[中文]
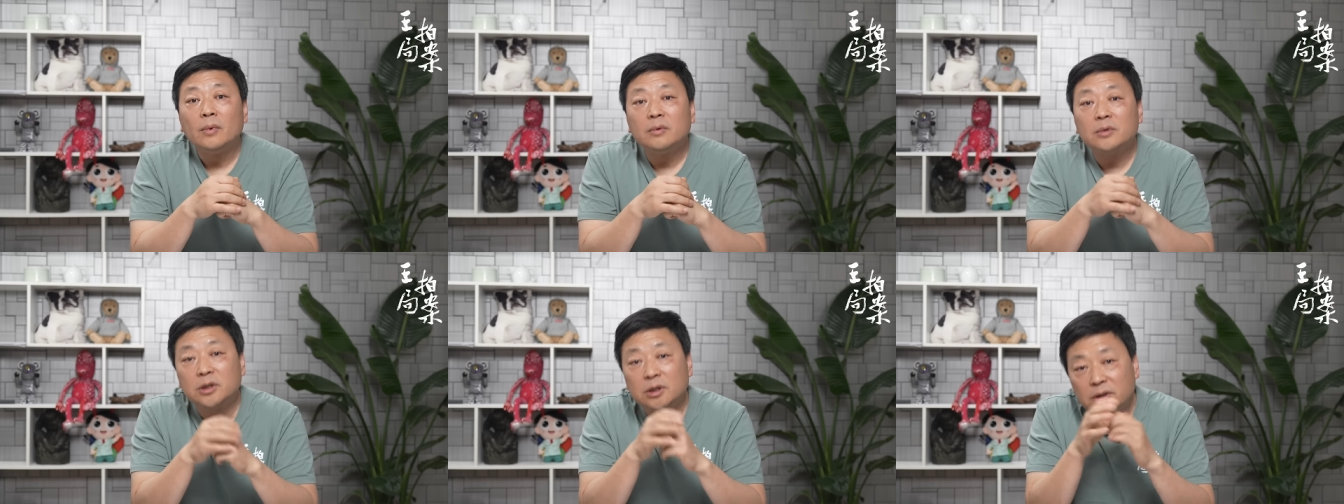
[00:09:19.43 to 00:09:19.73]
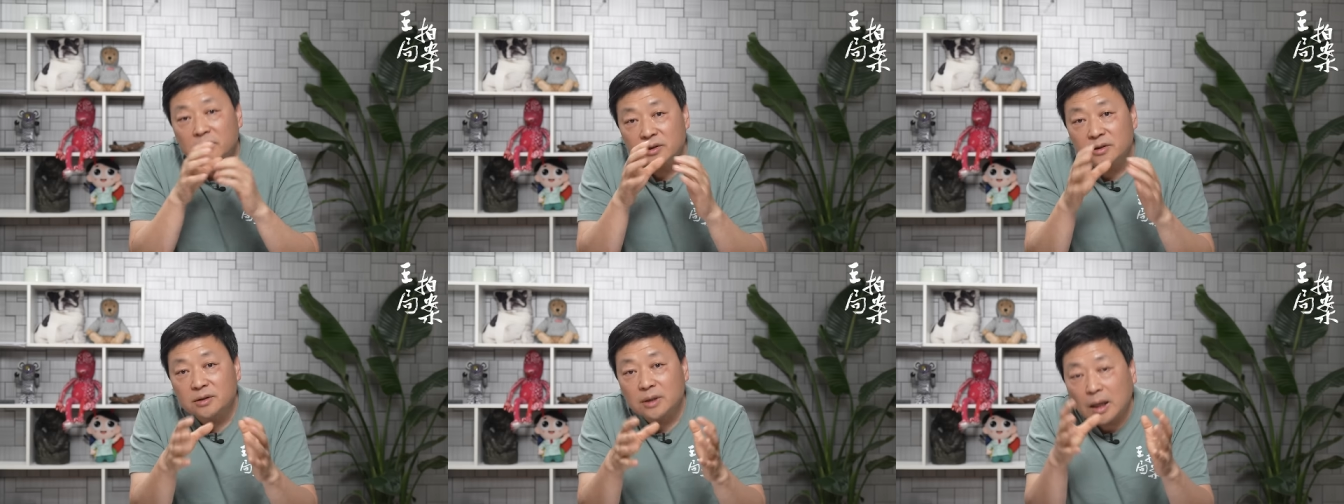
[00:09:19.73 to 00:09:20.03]
其
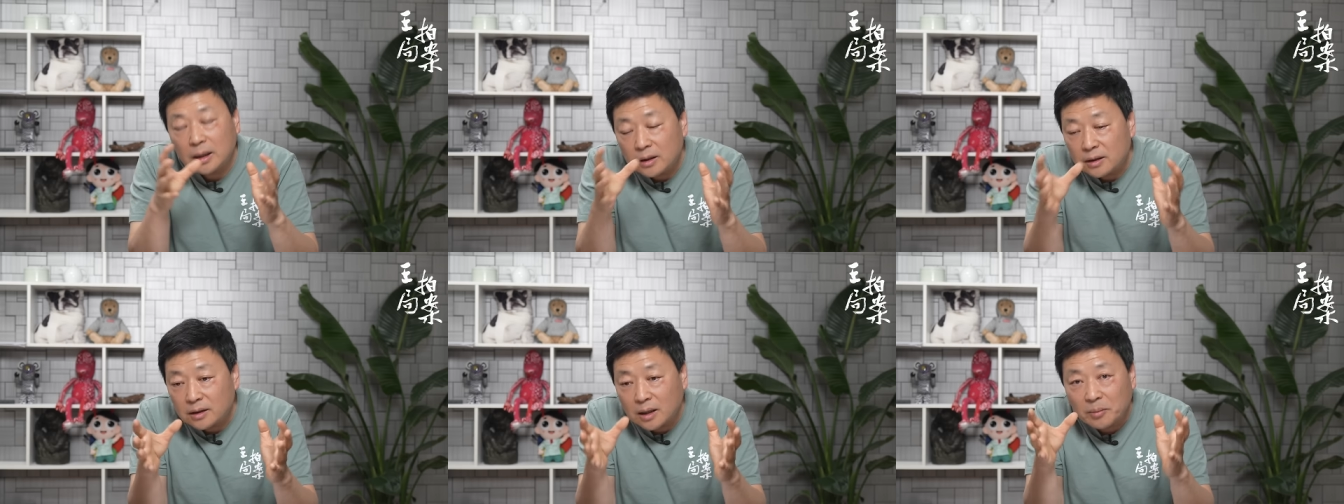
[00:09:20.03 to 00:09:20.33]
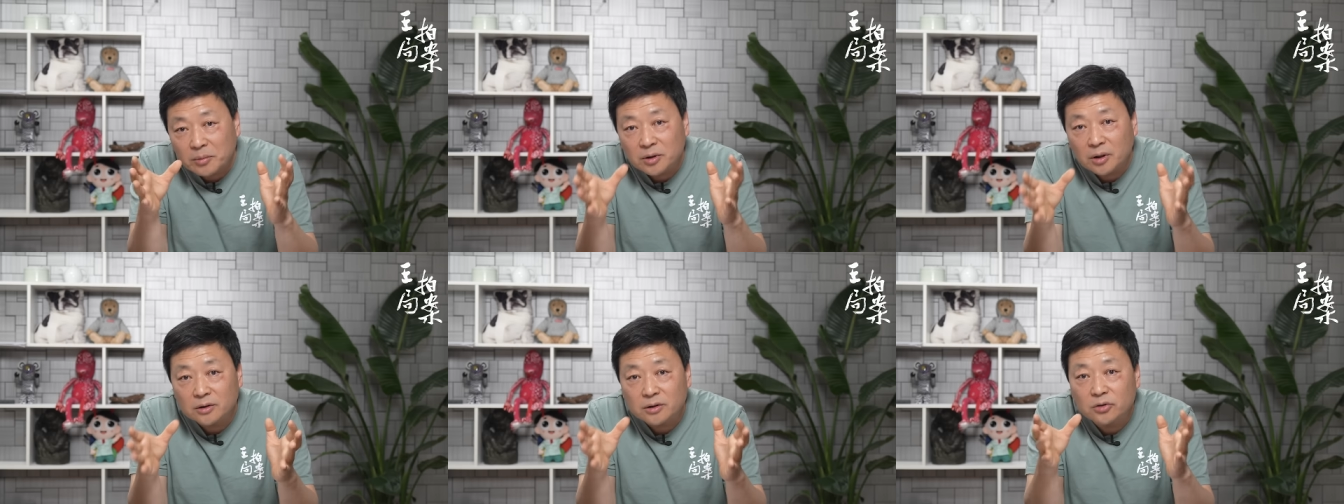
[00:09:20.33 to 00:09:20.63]
实斯大林
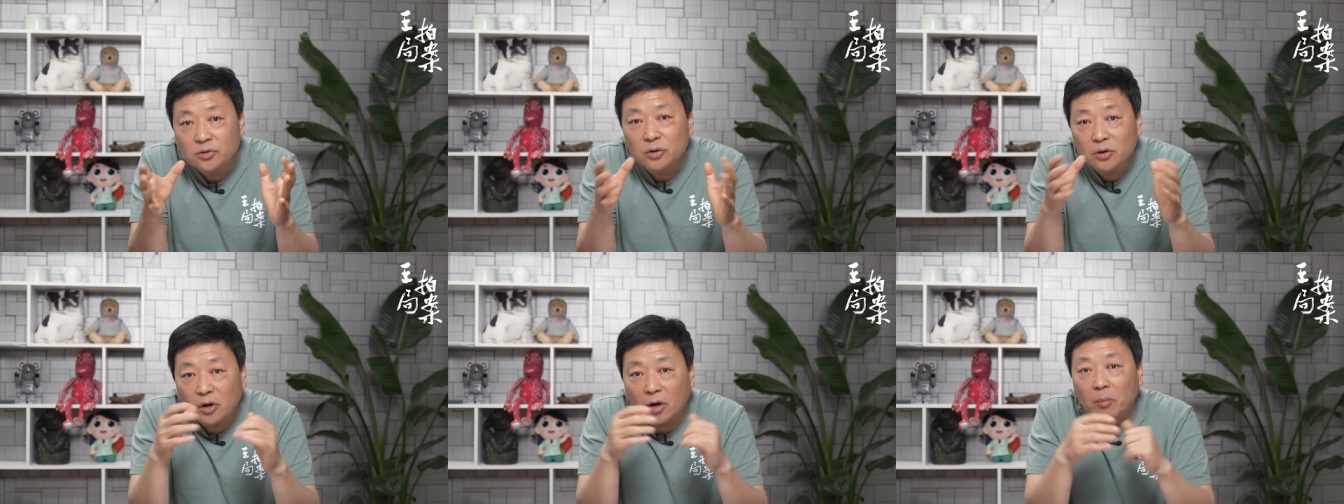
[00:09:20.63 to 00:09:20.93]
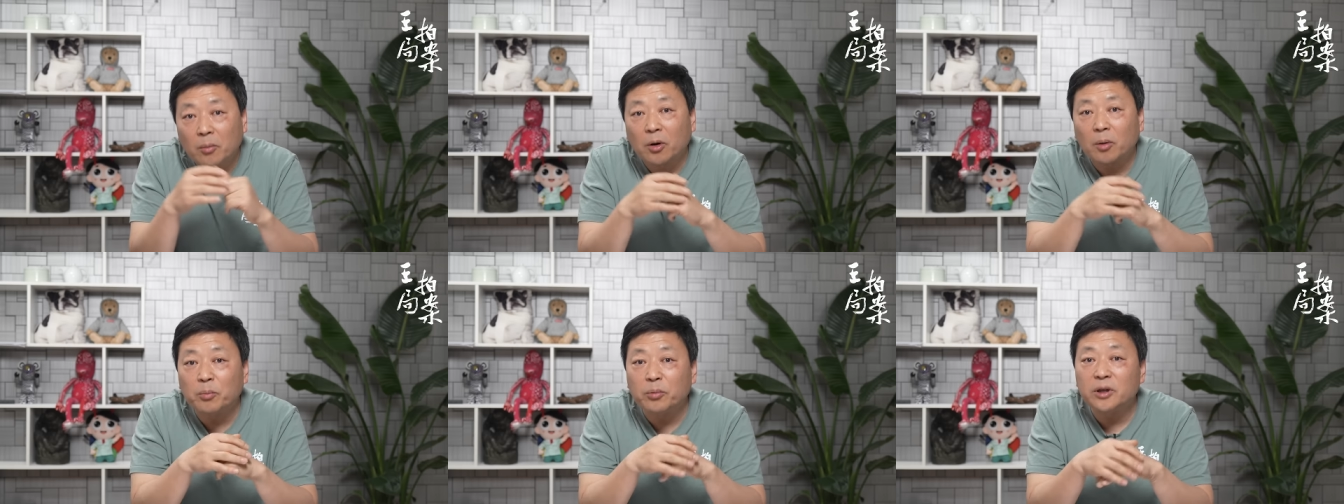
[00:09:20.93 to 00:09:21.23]
他们当时对老
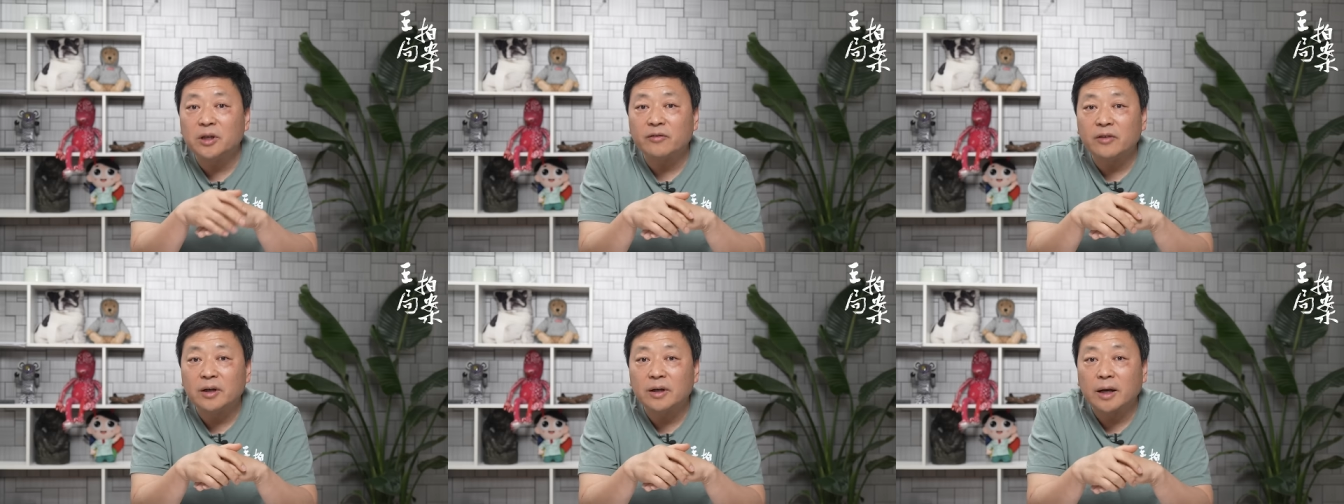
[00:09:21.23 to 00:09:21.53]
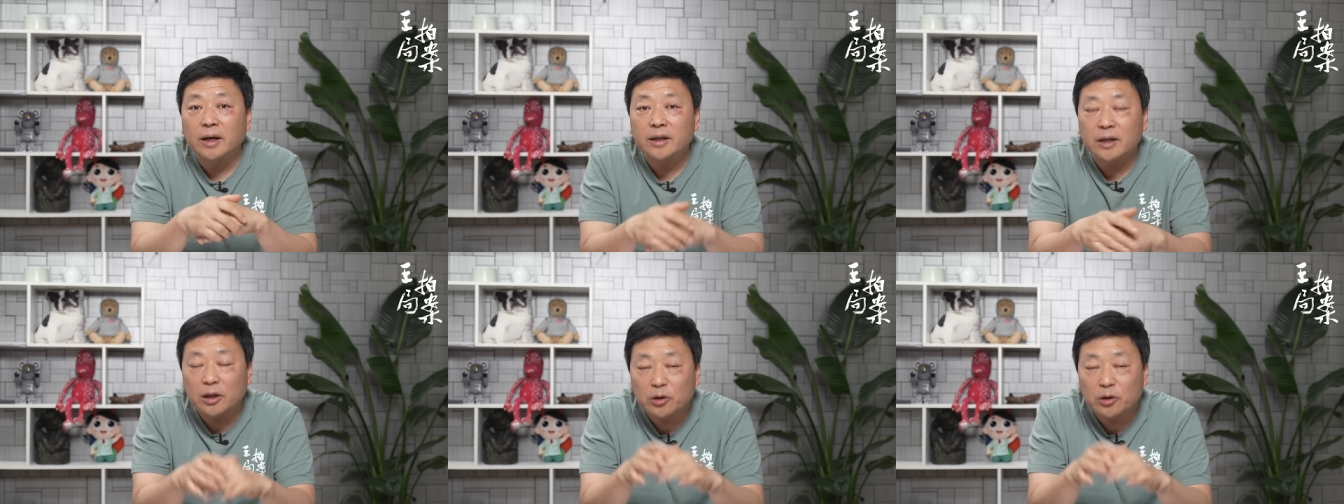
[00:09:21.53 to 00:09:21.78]
毛不以为然，